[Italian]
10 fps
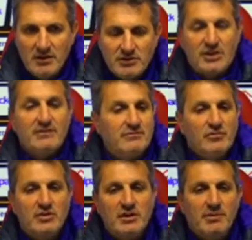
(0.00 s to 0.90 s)
cioè,
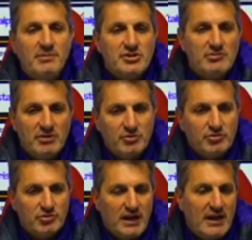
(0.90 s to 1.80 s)
vuol dire, per me ci vuole
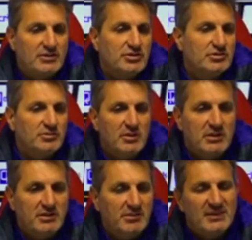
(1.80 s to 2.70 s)
molto coraggio, poi
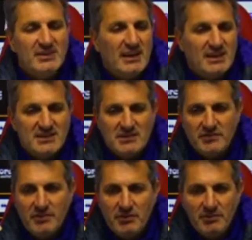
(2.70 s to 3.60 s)
indipendente dalla
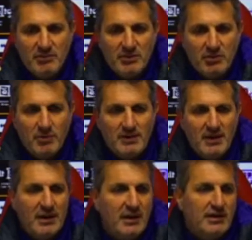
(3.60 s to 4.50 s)
classifica, noi abbiamo delle
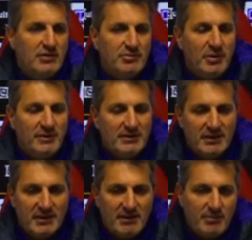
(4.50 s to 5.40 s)
qualità che dobbiamo mettere
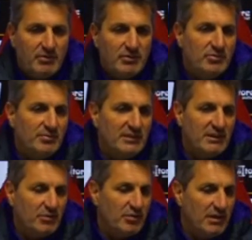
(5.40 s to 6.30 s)
in campo e quando non
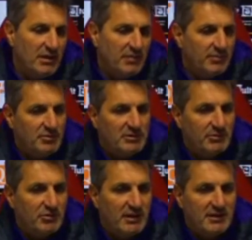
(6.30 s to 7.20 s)
mettiamo quelle
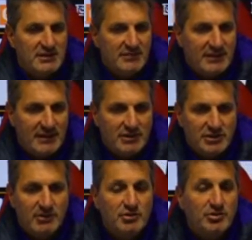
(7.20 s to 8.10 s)
possiamo trovare dei
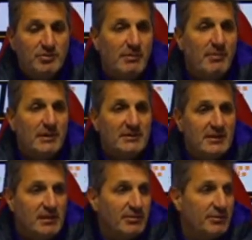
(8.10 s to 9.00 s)
svantaggi, ma non ci dobbiamo
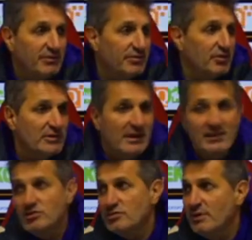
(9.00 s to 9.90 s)
abbattere alla prima difficoltà
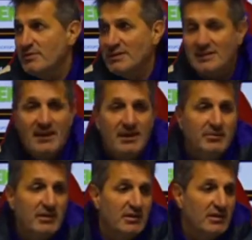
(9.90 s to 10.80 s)
né ci dobbiamo esaltare
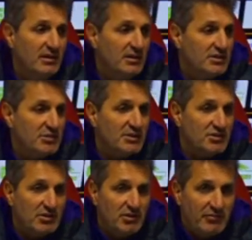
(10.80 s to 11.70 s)
per
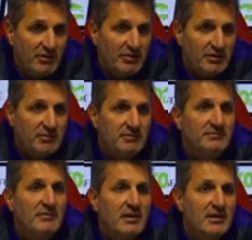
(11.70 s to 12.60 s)
situazioni a noi favorevoli.
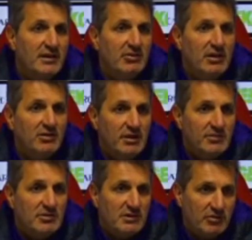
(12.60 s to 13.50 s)
Credo che
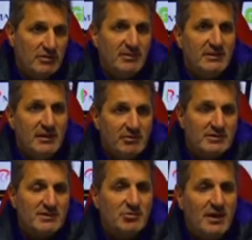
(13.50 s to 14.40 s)
l'equilibrio sia fondamentale,
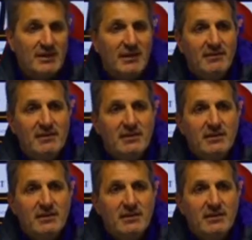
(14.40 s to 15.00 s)
questa squadra